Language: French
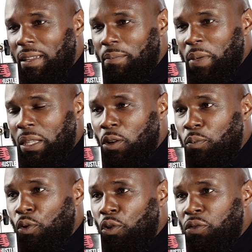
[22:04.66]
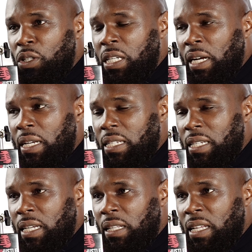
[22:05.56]
Maintenant, pour revenir à ce
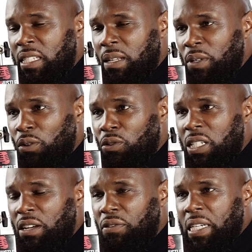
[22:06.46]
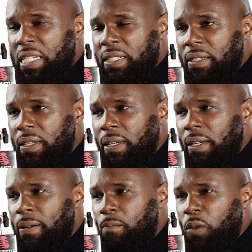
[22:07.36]
qui est de la dynamique Russie-Afrique,
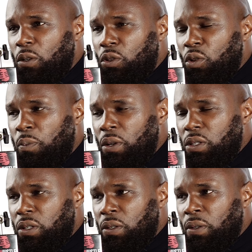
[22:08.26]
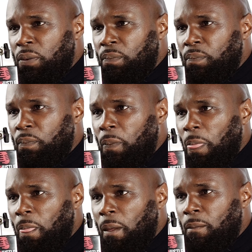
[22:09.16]
je pense que
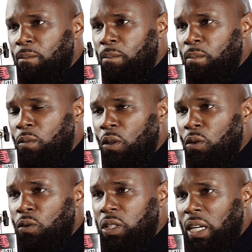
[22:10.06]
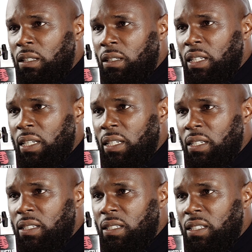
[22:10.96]
tant qu'on sera dans
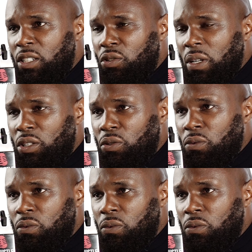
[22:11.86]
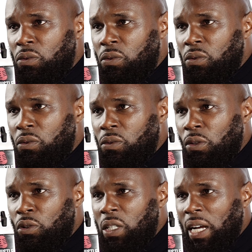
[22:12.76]
des situations où
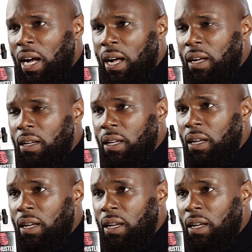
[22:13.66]
on reliera